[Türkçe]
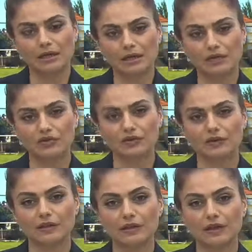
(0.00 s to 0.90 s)
2
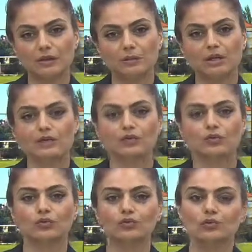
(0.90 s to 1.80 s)
yaşındaki Elmas
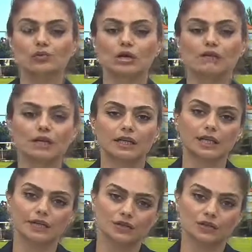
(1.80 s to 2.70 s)
Cunduz havale
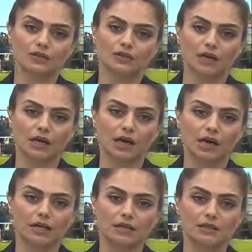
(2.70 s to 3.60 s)
geçirdi ve
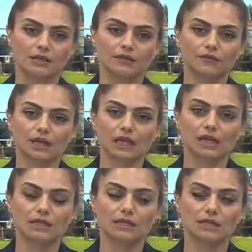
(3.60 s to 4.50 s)
ailesi tarafından
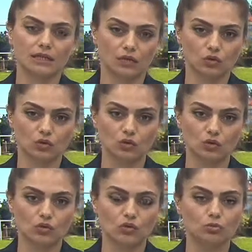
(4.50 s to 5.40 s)
hastaneye
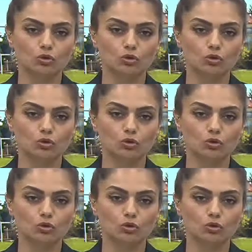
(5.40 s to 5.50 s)
götürüldü.